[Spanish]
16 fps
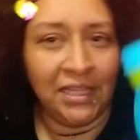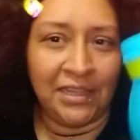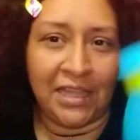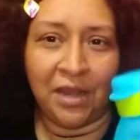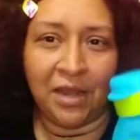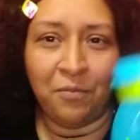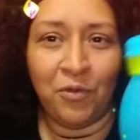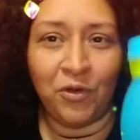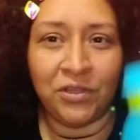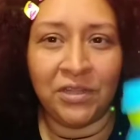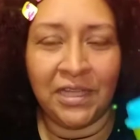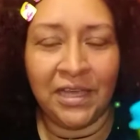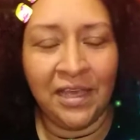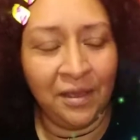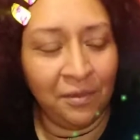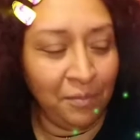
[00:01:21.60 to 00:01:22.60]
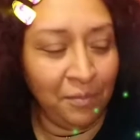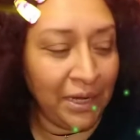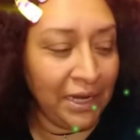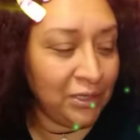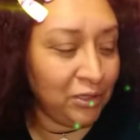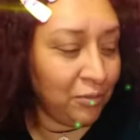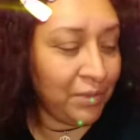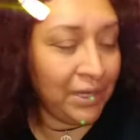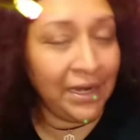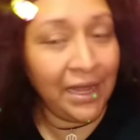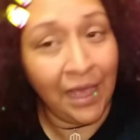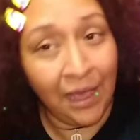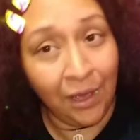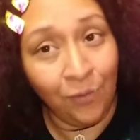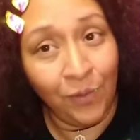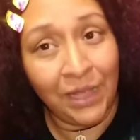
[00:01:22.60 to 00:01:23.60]
termote para tomar
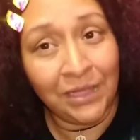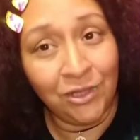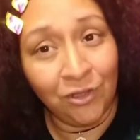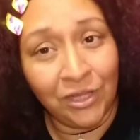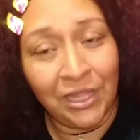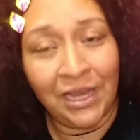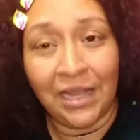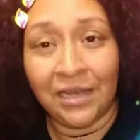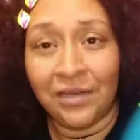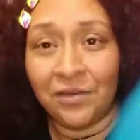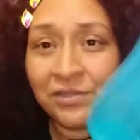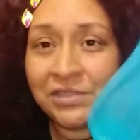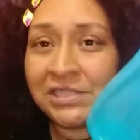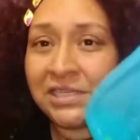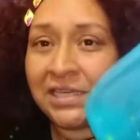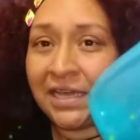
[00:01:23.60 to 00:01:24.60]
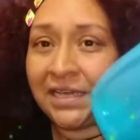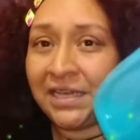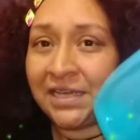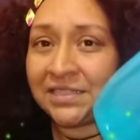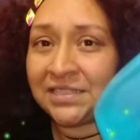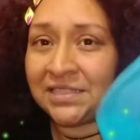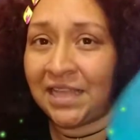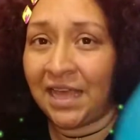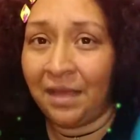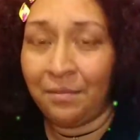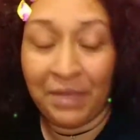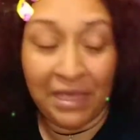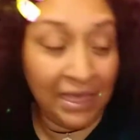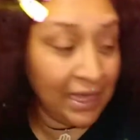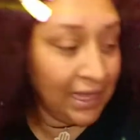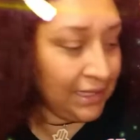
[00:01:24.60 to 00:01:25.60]
agua toda la noche y ahí está,
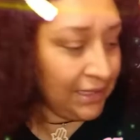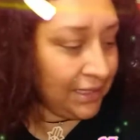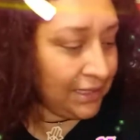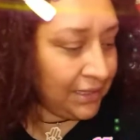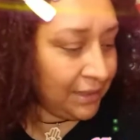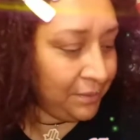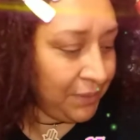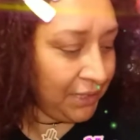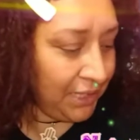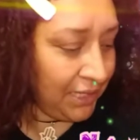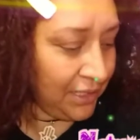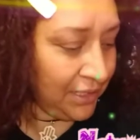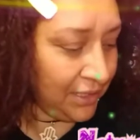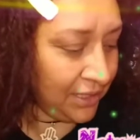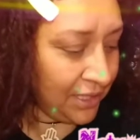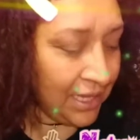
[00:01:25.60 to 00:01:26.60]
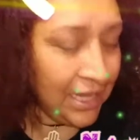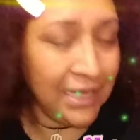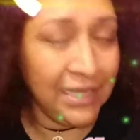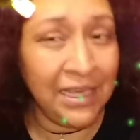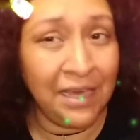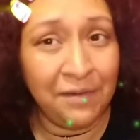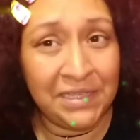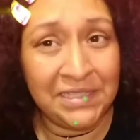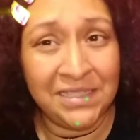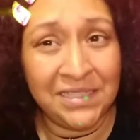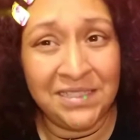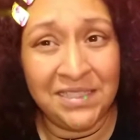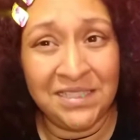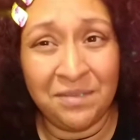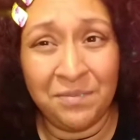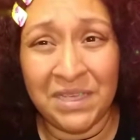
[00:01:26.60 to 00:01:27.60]
me encanta también, que a veces
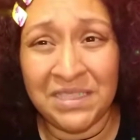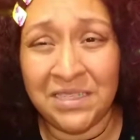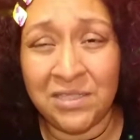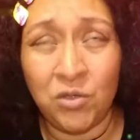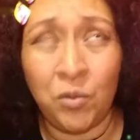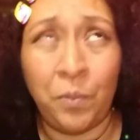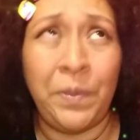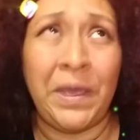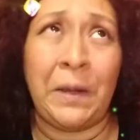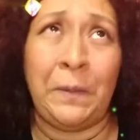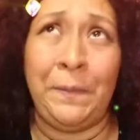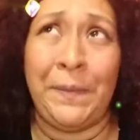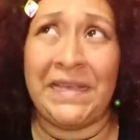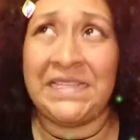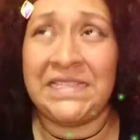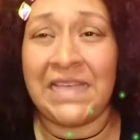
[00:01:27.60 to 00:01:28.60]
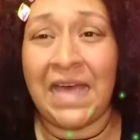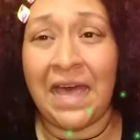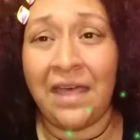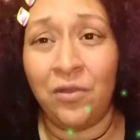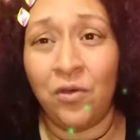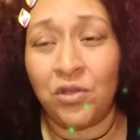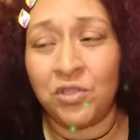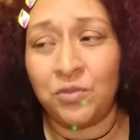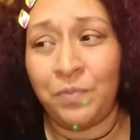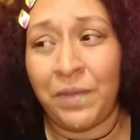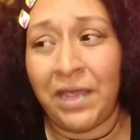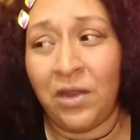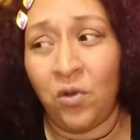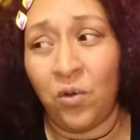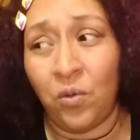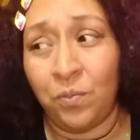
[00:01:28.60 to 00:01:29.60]
sí se me hace súper pesados,
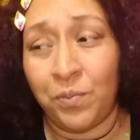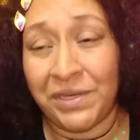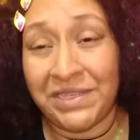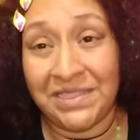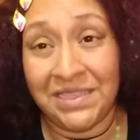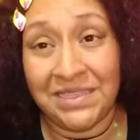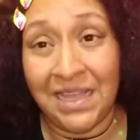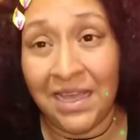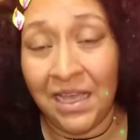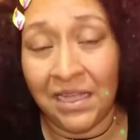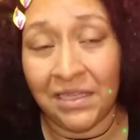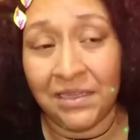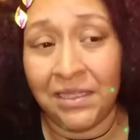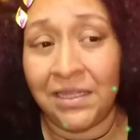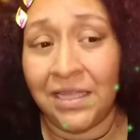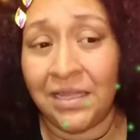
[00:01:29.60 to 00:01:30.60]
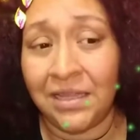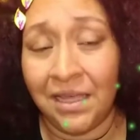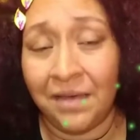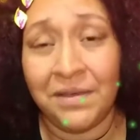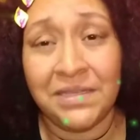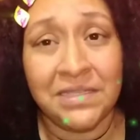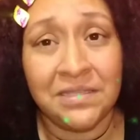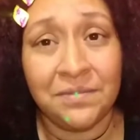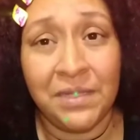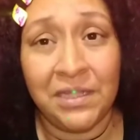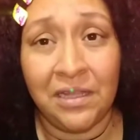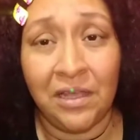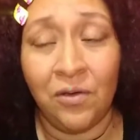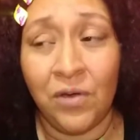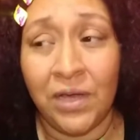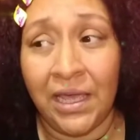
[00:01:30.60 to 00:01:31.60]
pero pues es la cantidad que a veces me
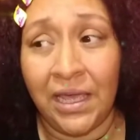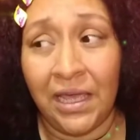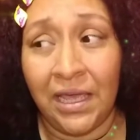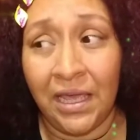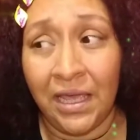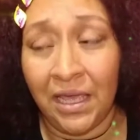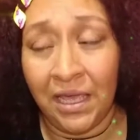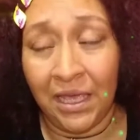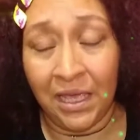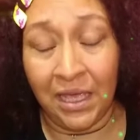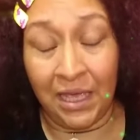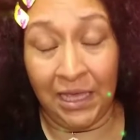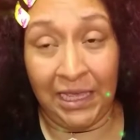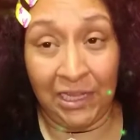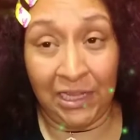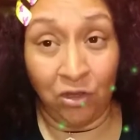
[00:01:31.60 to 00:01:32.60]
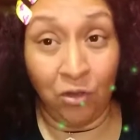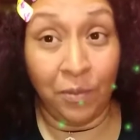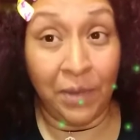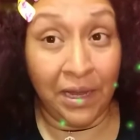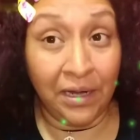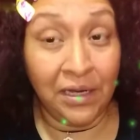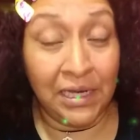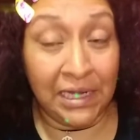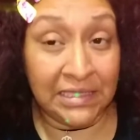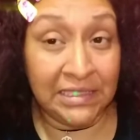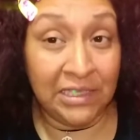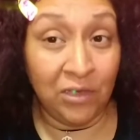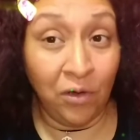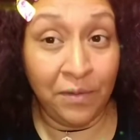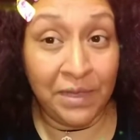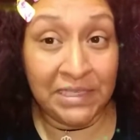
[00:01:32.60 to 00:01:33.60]
tengo que, que tomar y les
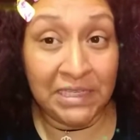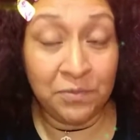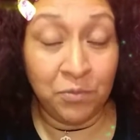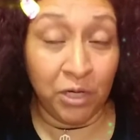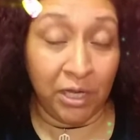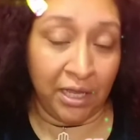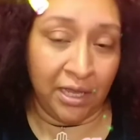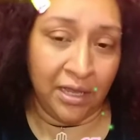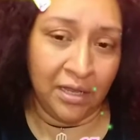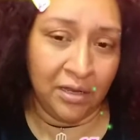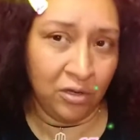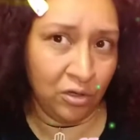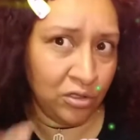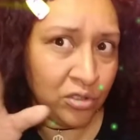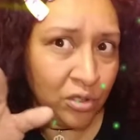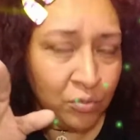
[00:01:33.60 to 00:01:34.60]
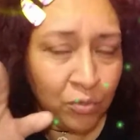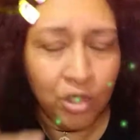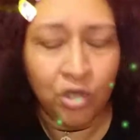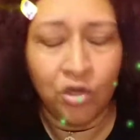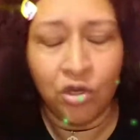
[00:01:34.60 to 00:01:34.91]
digo a veces porque no soy muy